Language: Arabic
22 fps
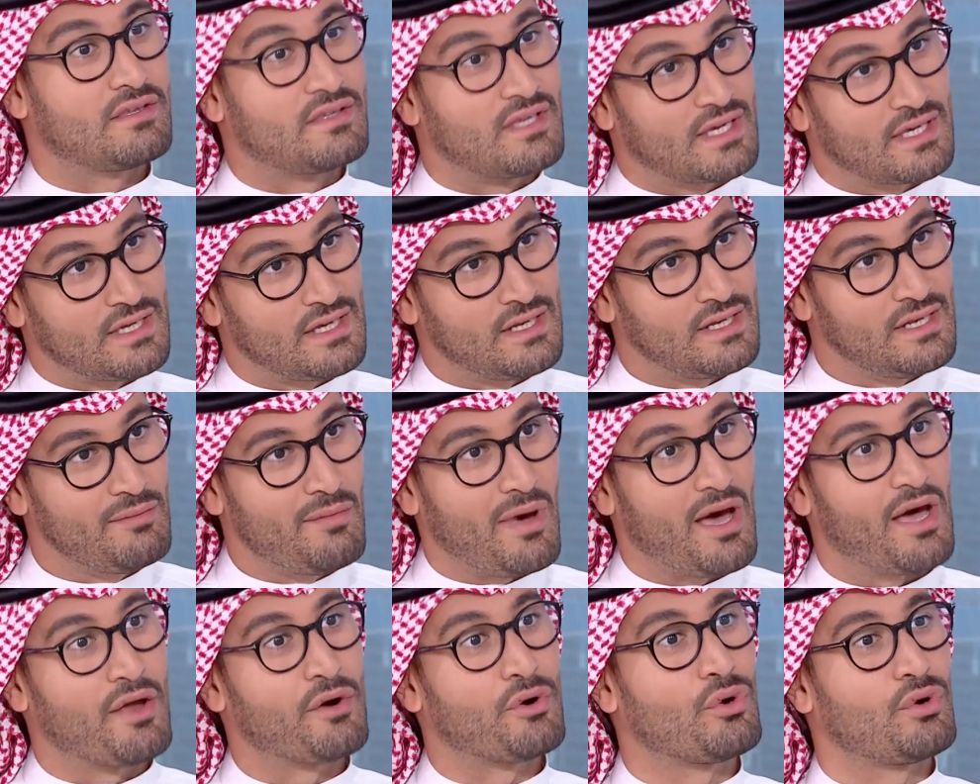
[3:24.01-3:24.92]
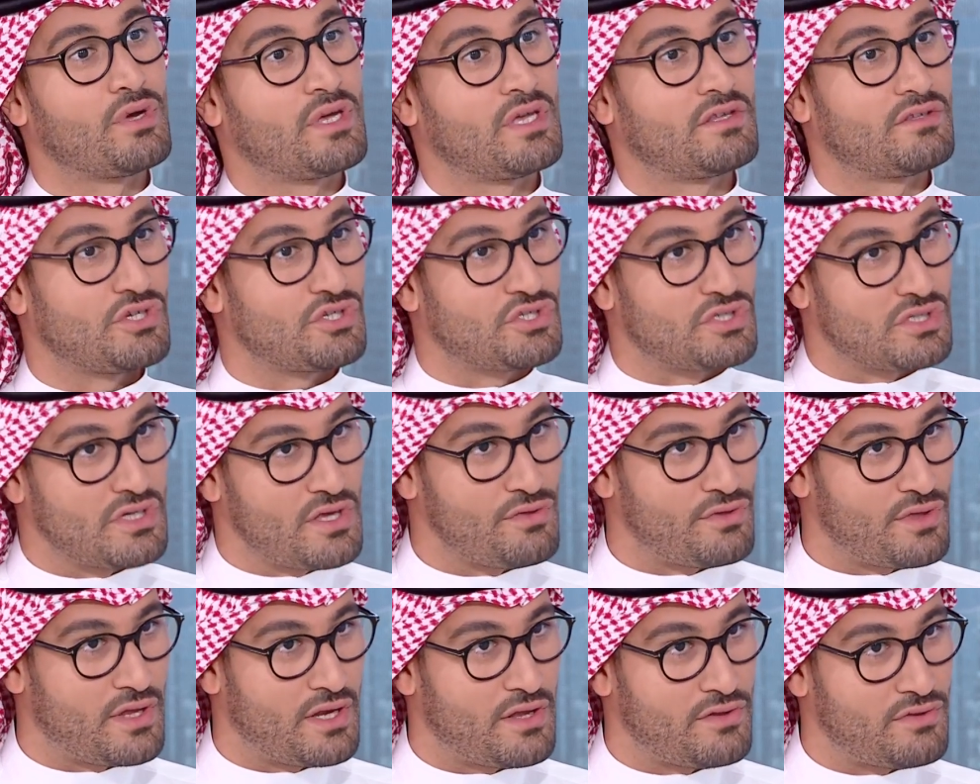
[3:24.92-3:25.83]
تتكلم عن رؤية
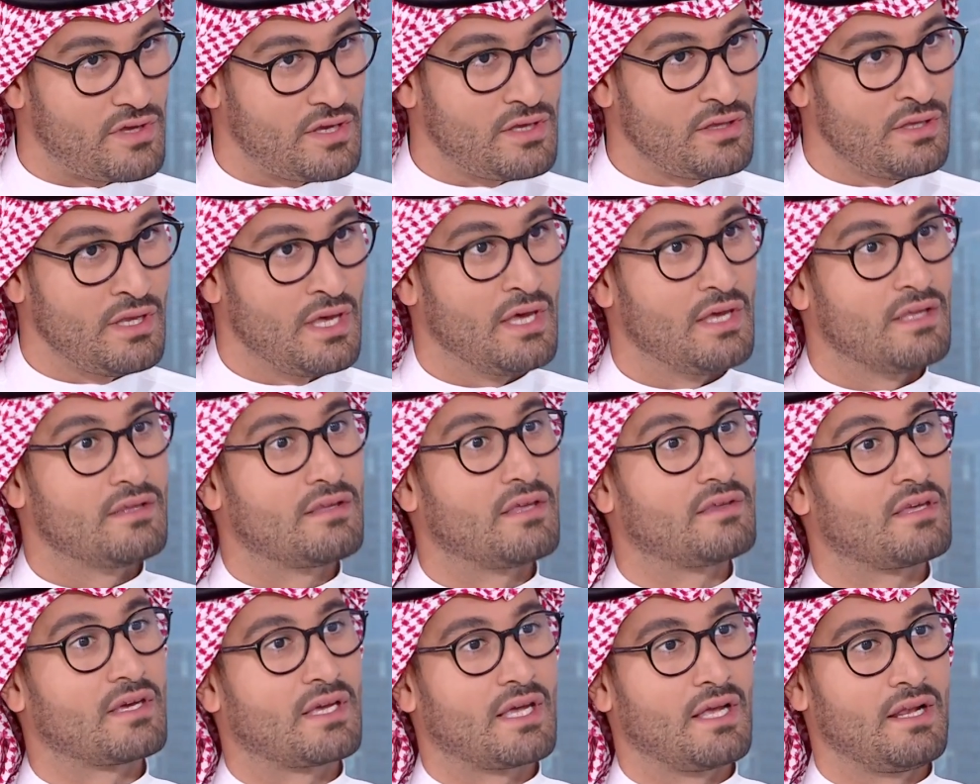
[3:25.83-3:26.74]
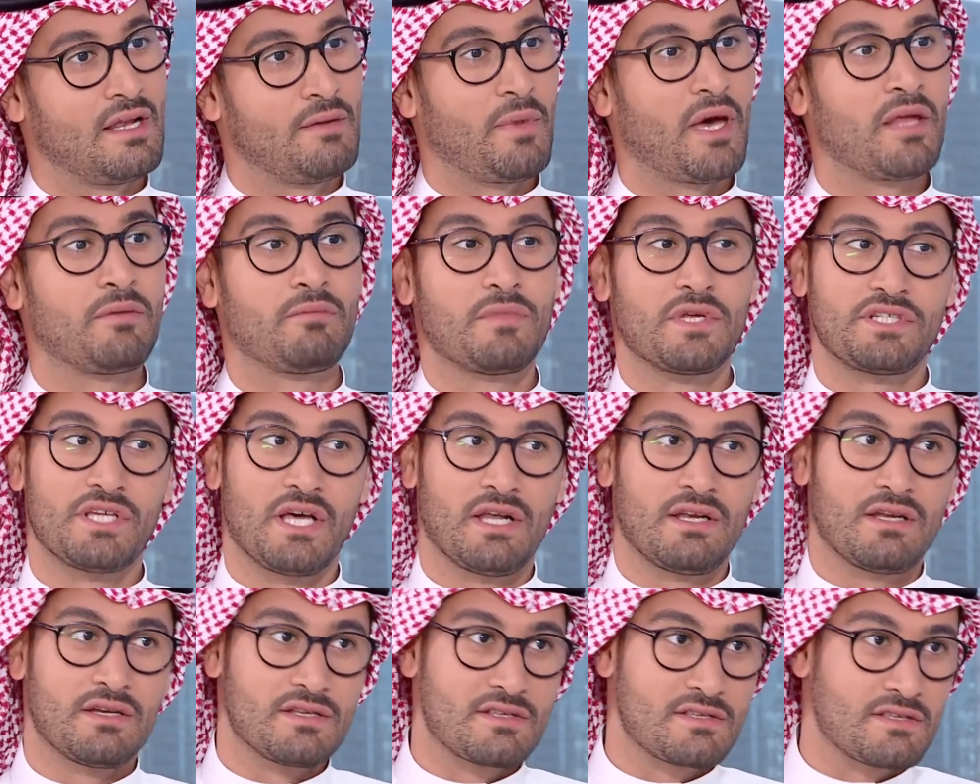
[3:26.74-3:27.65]
2030 تتكلم عن
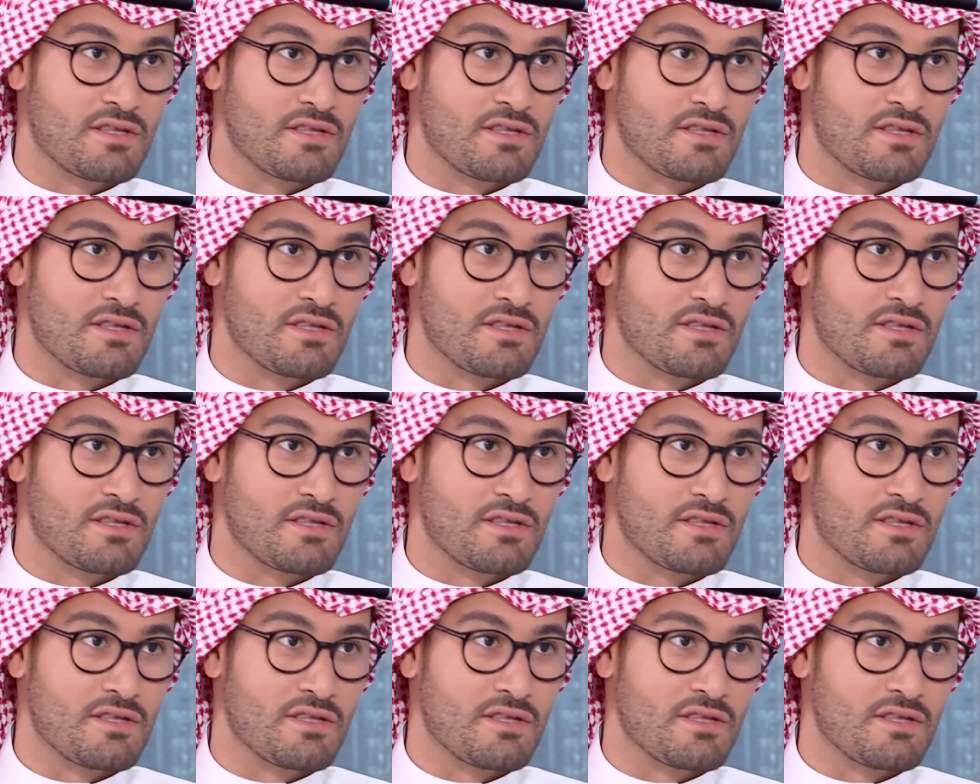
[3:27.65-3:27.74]
مجال